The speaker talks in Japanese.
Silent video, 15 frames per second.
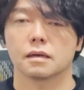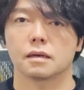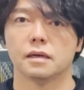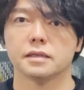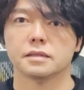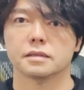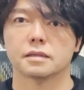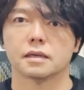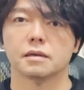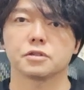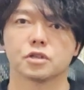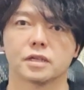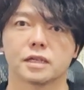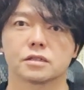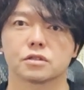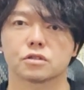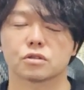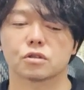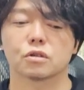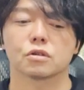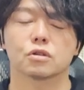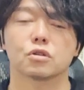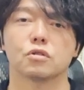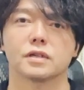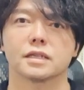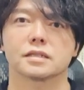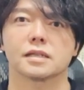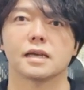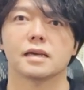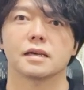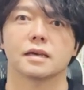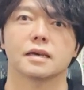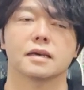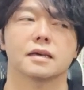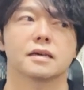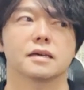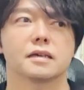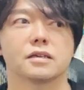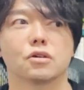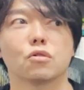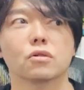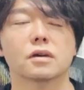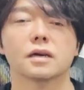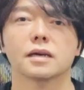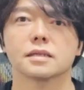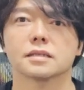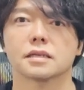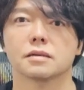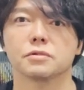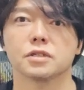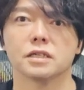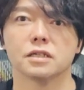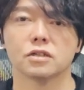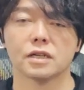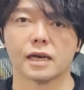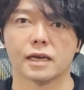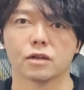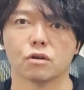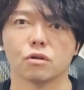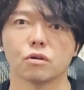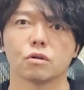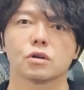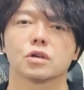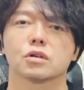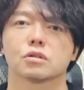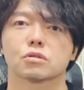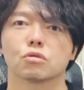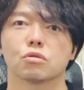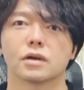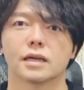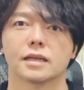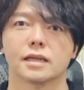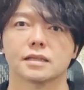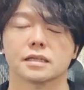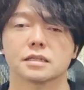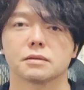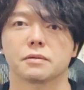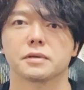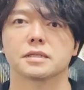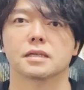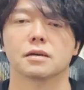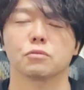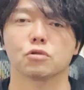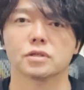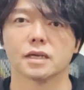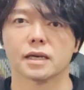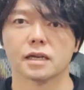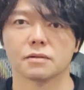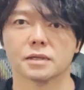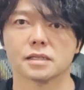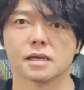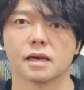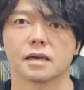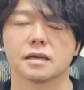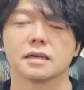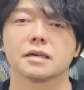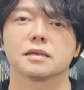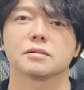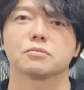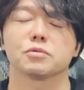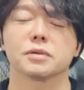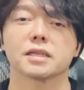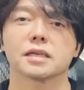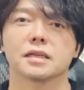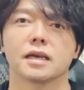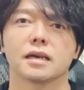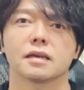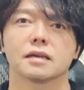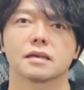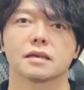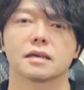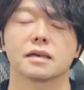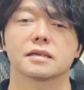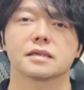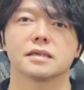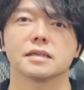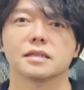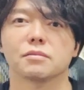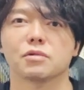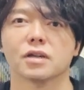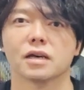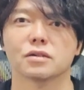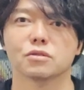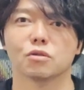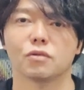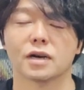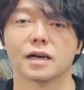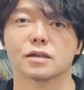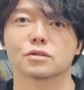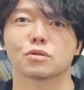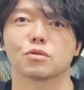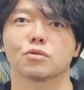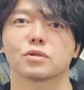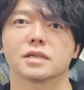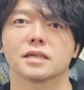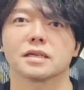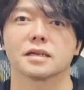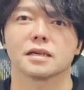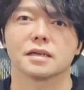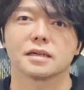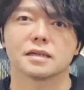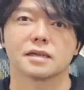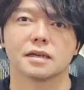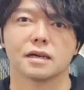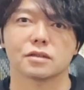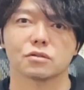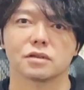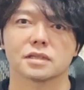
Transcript: はい、壁岡です。今日はですね、えー、4日5日ぶりぐらいの動画になってしまいました。申し訳ありません。もう皆さんね、えー、聞いてもらうと分かる通り、なんとで